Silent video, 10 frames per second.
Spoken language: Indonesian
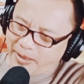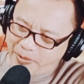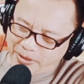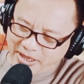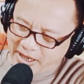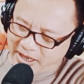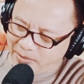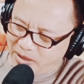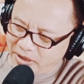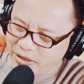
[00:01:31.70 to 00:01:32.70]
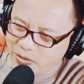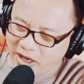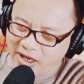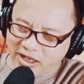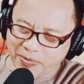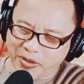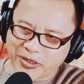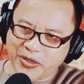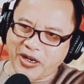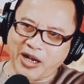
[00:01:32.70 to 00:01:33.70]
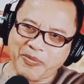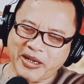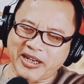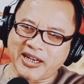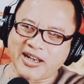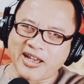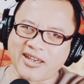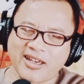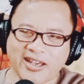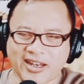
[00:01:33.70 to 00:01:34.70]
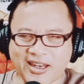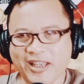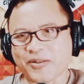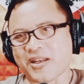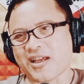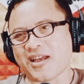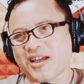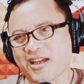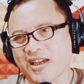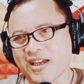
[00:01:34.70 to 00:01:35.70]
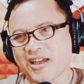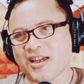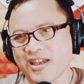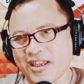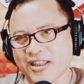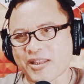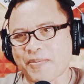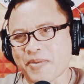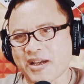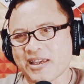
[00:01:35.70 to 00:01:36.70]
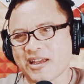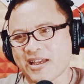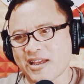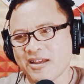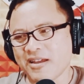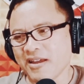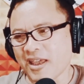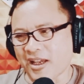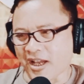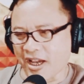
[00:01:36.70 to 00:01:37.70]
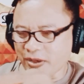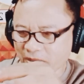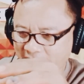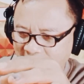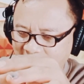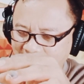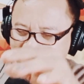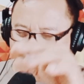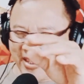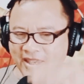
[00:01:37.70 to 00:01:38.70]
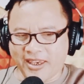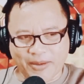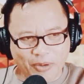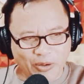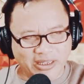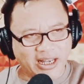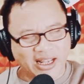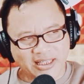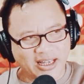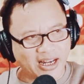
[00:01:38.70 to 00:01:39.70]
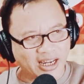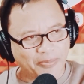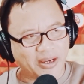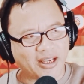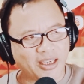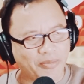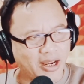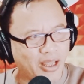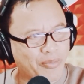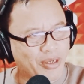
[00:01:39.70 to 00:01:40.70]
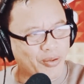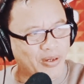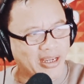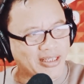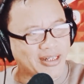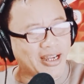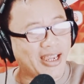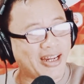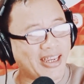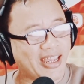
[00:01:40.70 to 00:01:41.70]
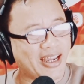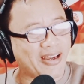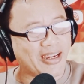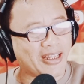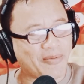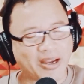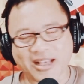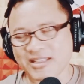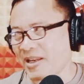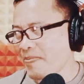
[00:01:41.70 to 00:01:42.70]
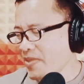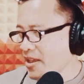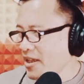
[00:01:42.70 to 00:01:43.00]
puncak kami bersuara di pelosok kami didengar ya. Nah itulah tembangnya Rek Ayu Rek ya. Yang mau jalan-jalan apalagi malam minggu nih sekarang nih ya. Oke terima kasih nih ya.